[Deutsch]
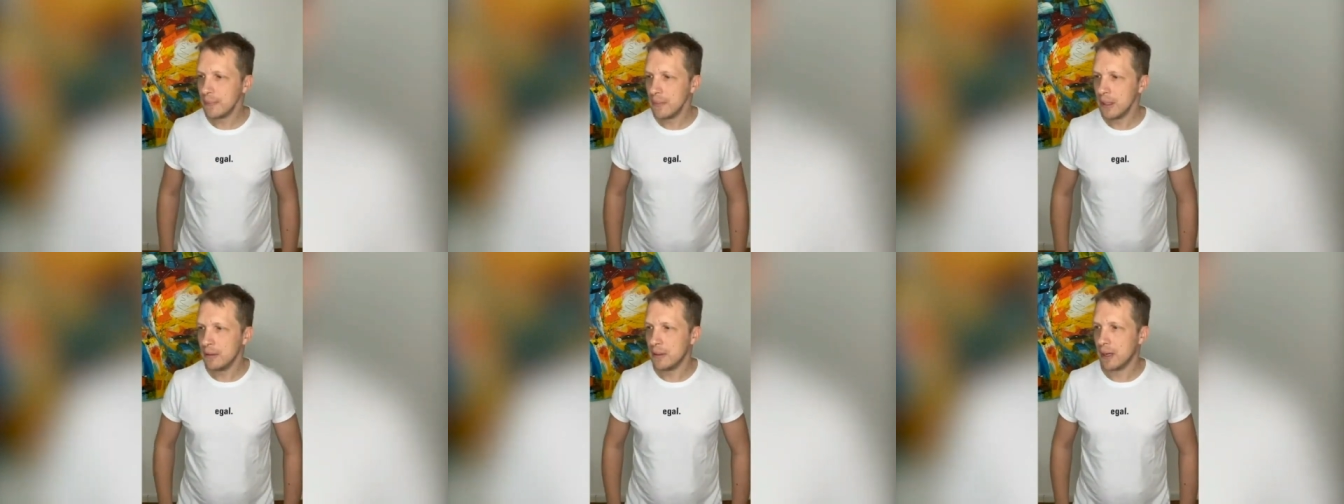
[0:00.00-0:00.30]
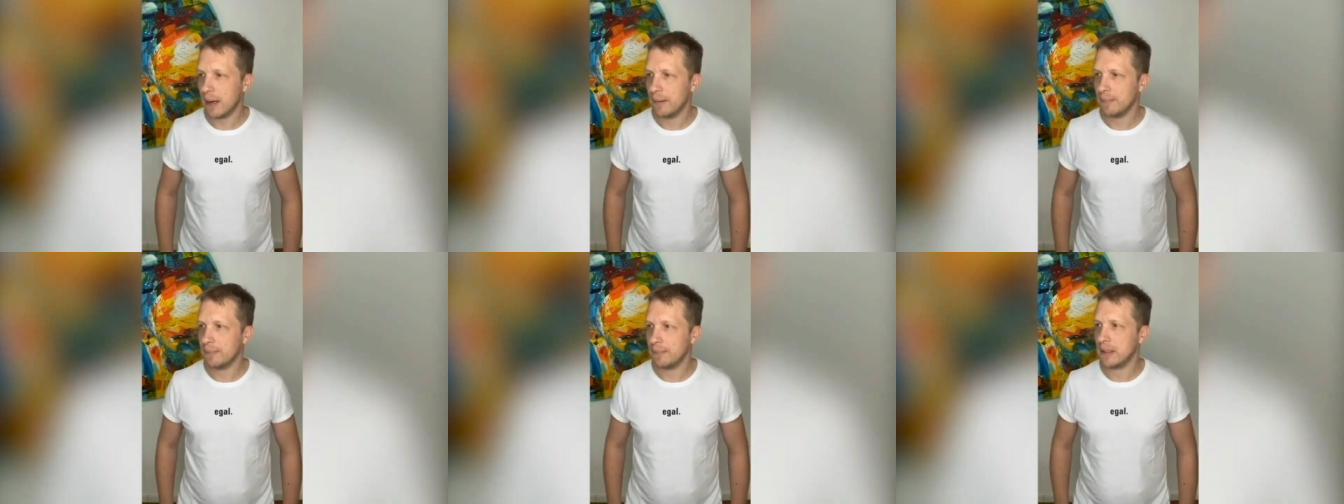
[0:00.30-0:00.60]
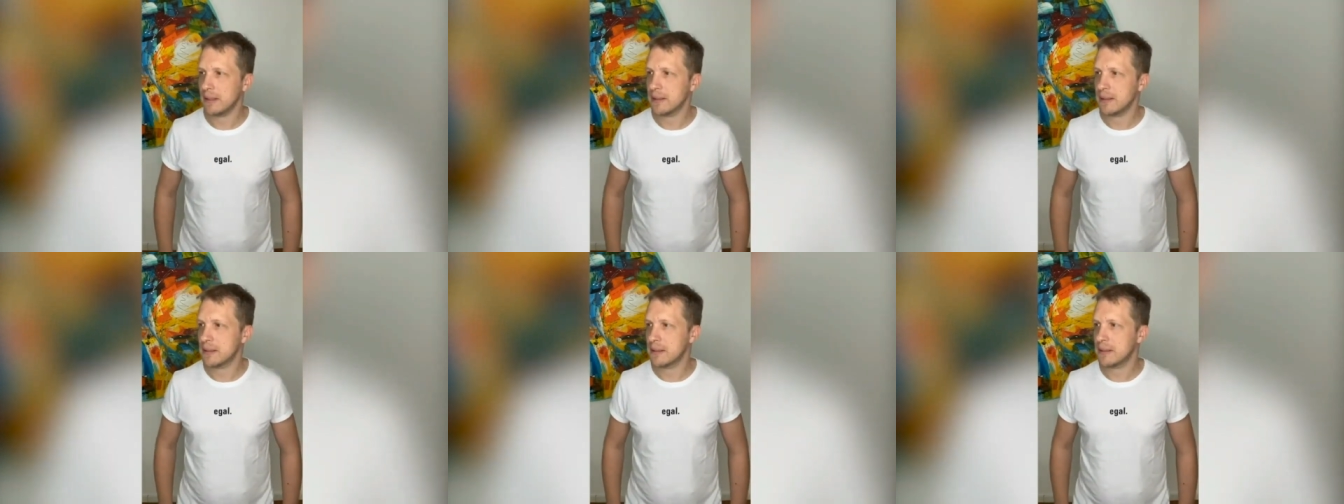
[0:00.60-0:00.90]
ja,
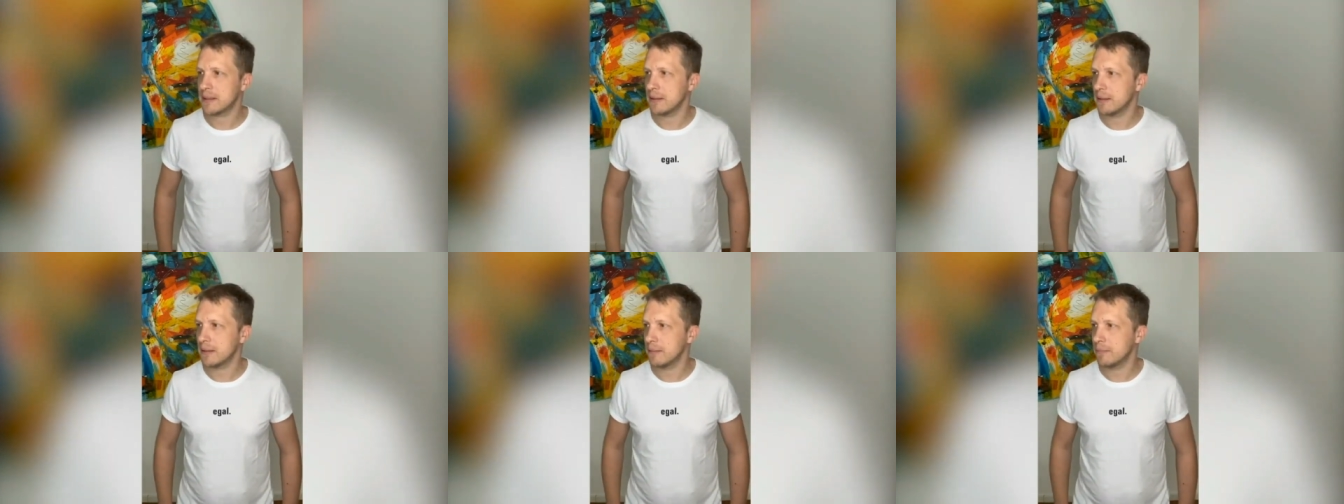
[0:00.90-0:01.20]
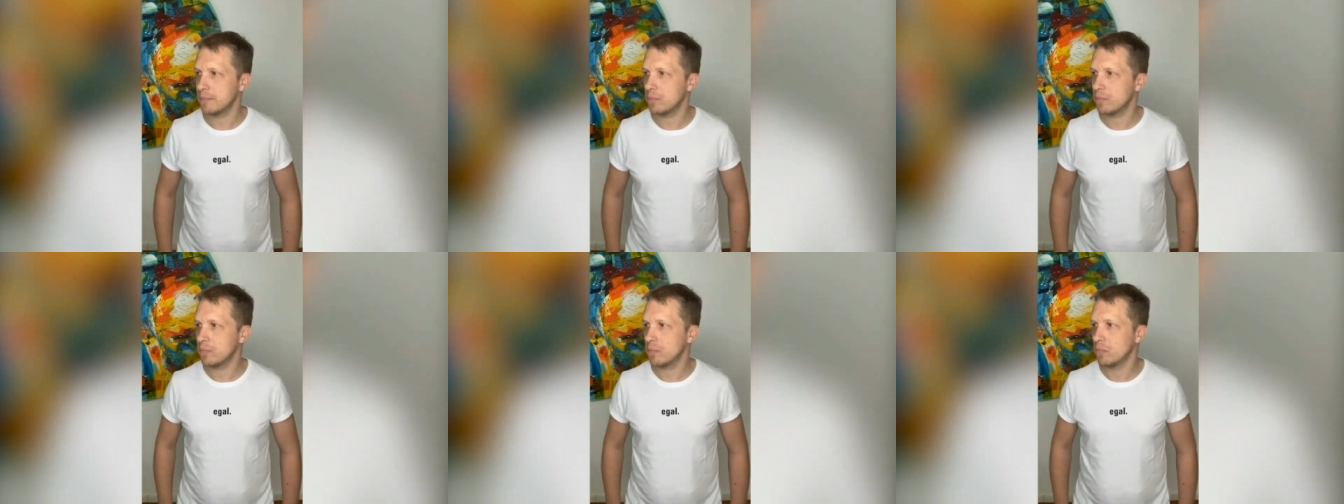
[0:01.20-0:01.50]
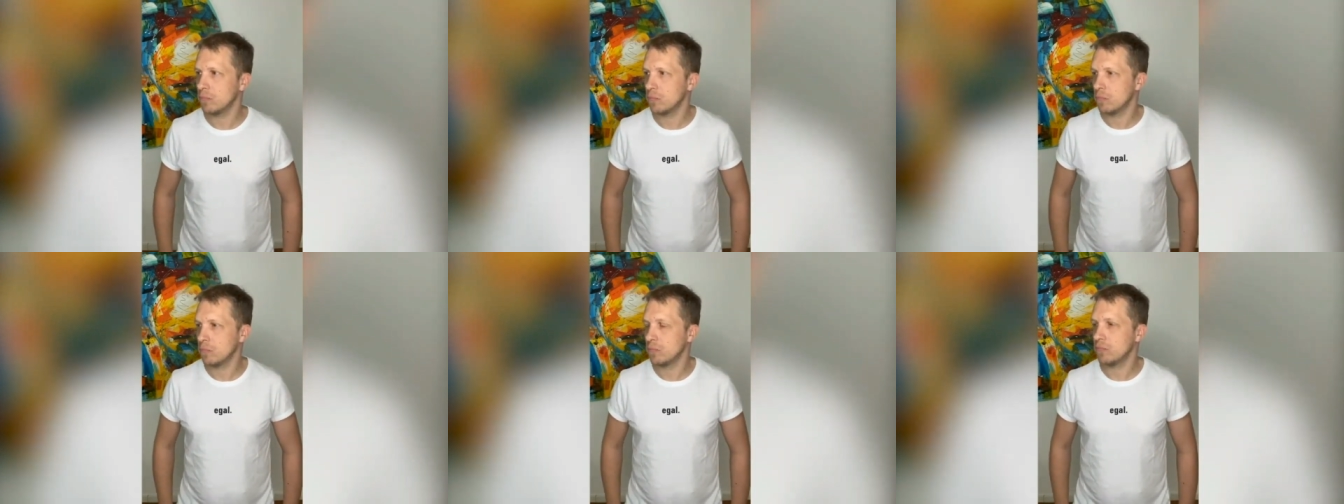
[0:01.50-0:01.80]
das, ähm,
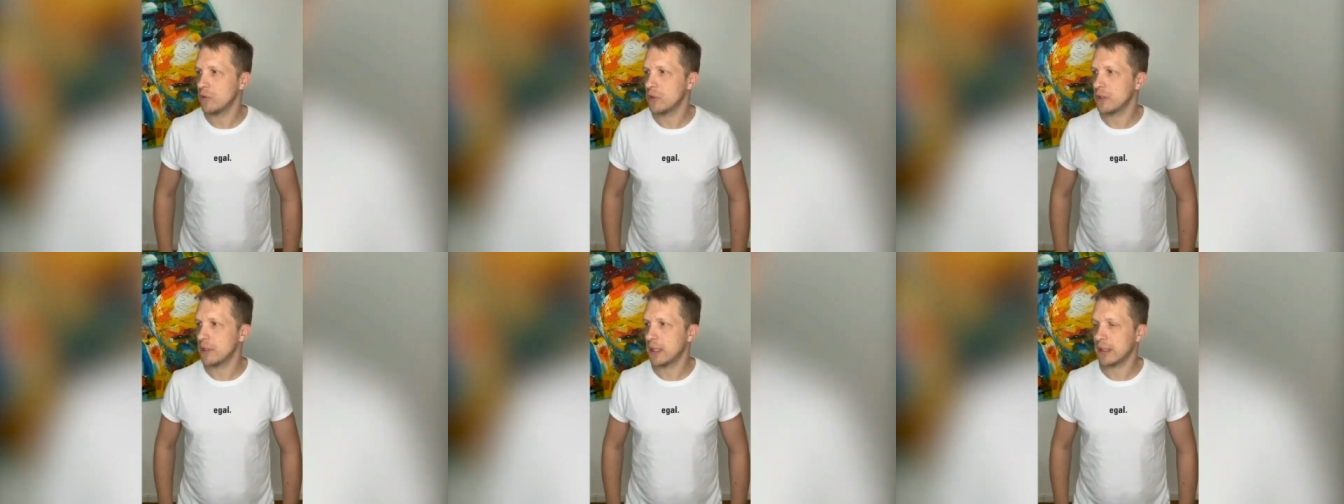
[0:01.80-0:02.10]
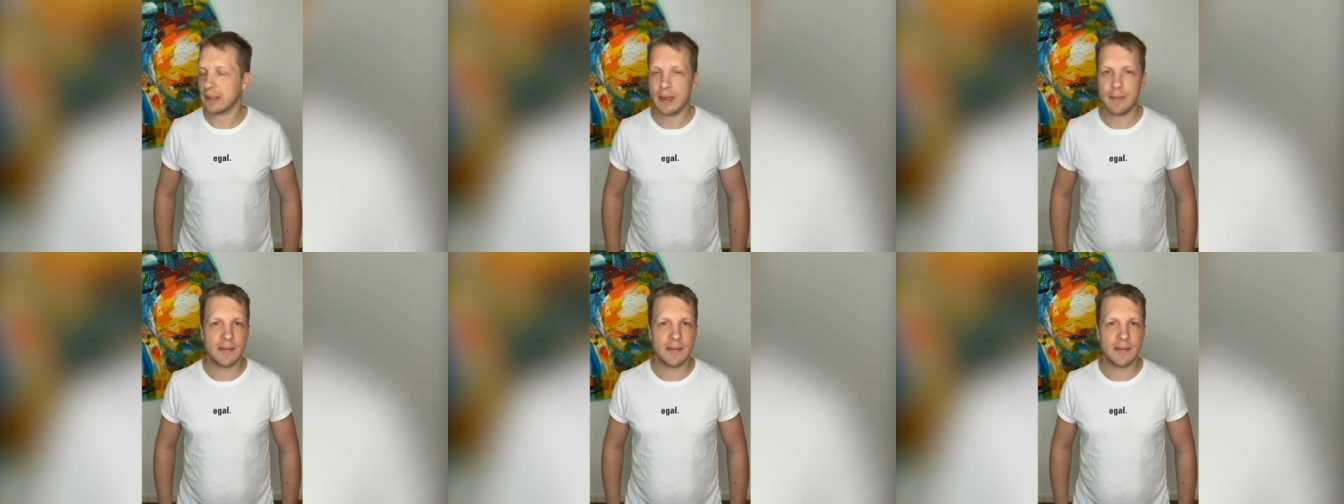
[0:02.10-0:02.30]
wie gesagt,